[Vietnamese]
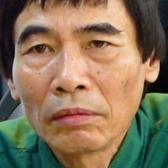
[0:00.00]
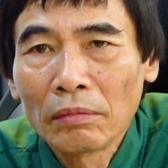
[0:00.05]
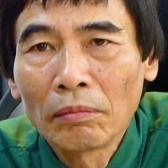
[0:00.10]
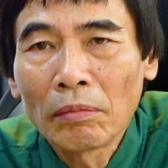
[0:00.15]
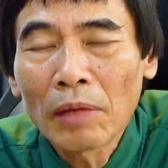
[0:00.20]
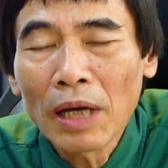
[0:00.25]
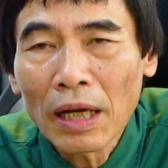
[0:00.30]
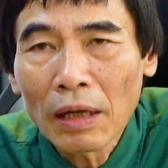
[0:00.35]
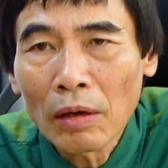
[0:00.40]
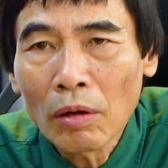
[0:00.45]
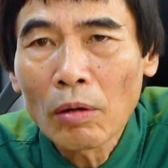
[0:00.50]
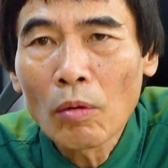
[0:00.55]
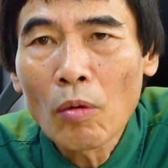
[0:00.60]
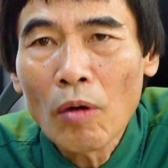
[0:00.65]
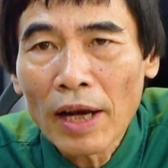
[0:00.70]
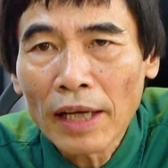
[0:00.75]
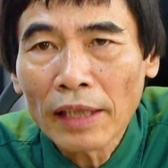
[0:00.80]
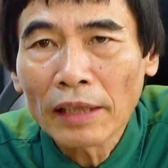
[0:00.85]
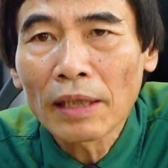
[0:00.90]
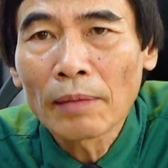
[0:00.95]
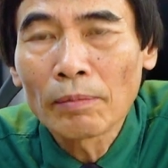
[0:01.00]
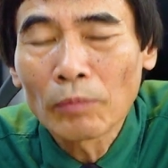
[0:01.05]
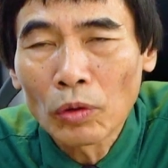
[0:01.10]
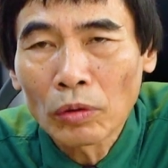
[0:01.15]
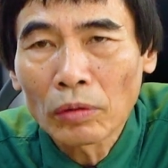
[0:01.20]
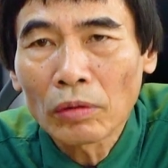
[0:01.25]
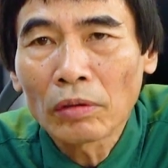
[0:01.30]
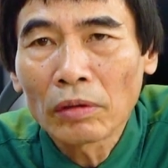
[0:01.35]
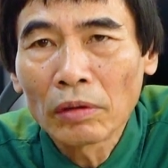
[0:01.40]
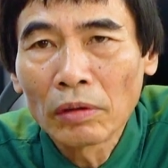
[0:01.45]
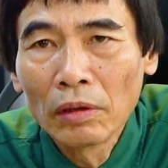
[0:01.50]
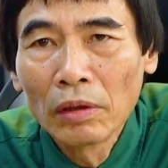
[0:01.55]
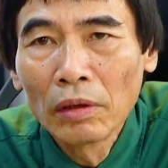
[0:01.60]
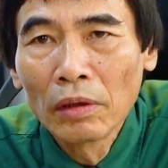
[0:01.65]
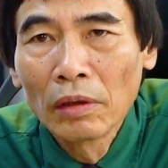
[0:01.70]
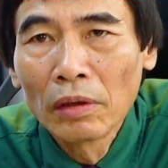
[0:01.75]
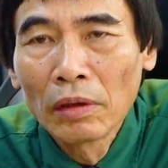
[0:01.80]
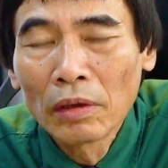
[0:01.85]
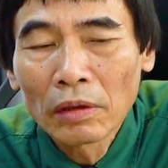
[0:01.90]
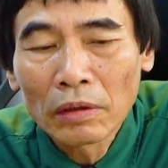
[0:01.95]
mà nó ngoài tầm của tôi
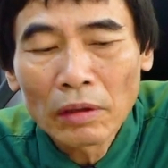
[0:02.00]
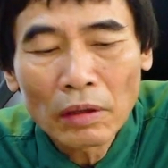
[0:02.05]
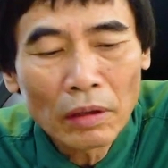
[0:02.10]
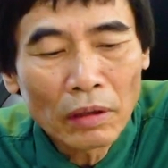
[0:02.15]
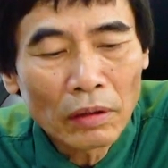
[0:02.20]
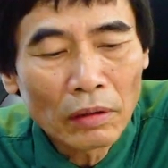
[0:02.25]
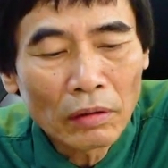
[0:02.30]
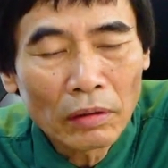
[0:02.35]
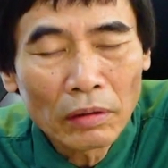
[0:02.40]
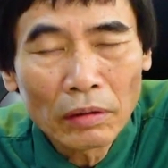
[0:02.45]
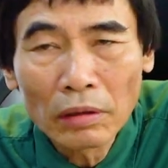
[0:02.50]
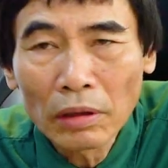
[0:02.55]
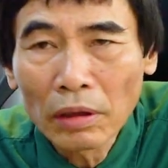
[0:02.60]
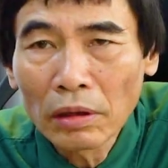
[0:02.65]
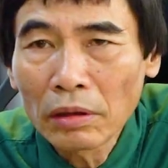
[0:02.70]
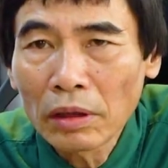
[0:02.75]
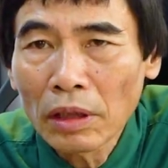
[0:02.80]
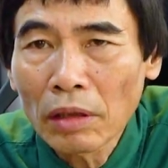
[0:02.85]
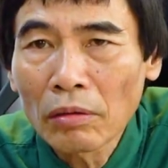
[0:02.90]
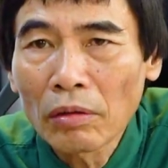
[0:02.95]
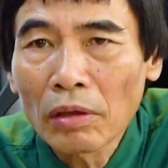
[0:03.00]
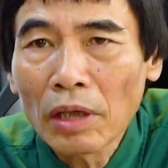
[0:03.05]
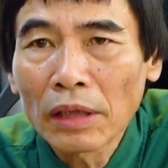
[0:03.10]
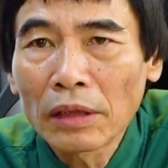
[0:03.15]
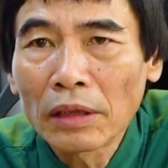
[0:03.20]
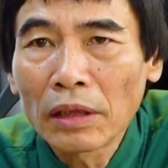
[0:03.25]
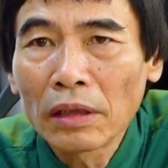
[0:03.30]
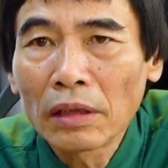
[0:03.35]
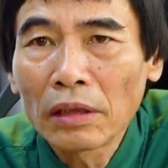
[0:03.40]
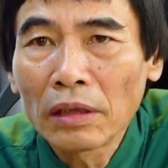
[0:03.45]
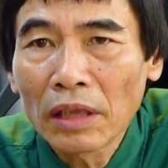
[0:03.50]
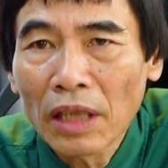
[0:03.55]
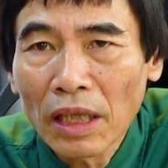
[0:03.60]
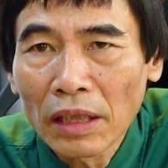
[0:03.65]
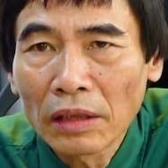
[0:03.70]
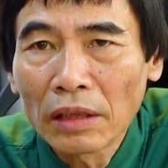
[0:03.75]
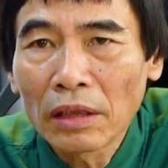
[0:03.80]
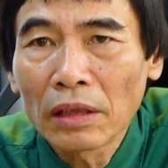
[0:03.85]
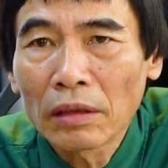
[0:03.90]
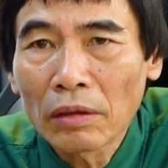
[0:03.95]
cho nên tôi xin trao đổi các chị những
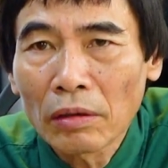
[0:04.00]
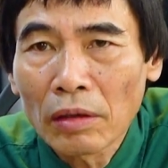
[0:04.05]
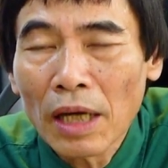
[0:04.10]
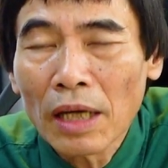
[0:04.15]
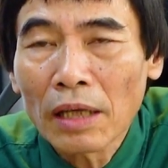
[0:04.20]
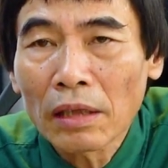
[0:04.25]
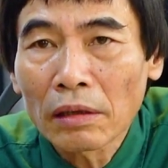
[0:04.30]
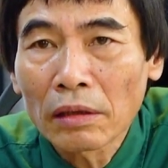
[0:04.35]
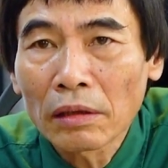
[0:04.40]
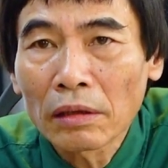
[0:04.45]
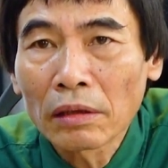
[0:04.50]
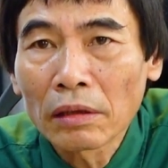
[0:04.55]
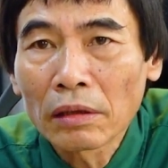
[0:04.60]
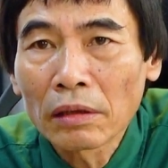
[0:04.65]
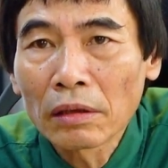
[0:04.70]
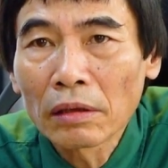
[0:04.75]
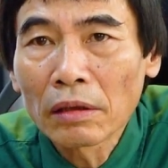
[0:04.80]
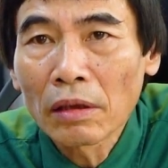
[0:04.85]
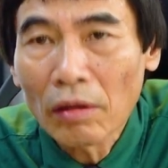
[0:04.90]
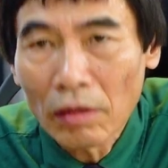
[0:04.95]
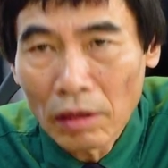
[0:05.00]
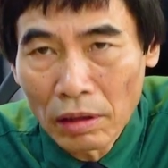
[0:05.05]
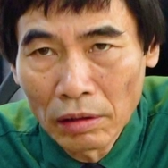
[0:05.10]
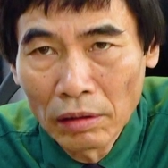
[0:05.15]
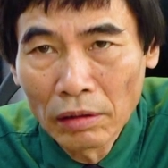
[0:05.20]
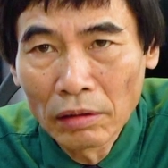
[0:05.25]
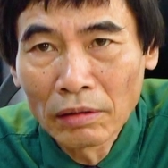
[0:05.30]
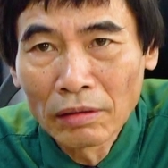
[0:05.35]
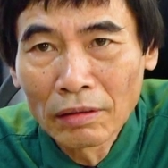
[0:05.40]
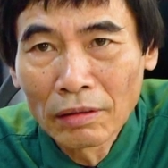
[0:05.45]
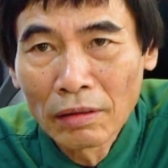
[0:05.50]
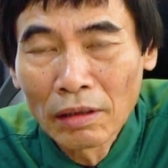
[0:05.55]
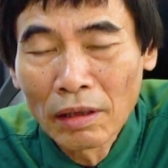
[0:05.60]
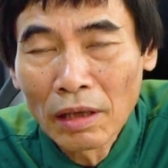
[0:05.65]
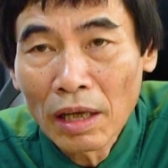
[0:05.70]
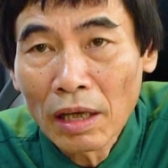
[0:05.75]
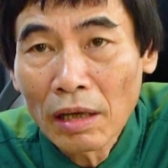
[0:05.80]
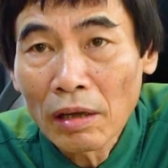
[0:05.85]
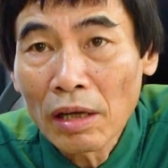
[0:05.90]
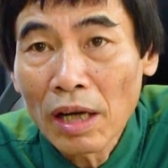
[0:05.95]
cái gì tôi đang nói
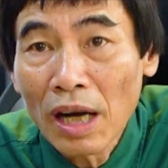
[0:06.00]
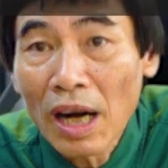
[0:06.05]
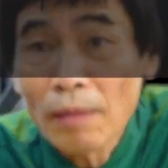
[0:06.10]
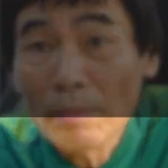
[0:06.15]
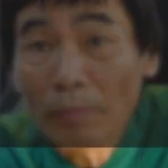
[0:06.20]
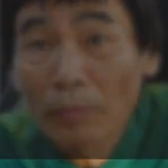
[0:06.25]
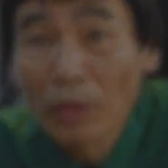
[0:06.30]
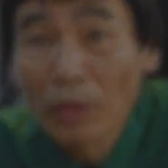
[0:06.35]
là nó nằm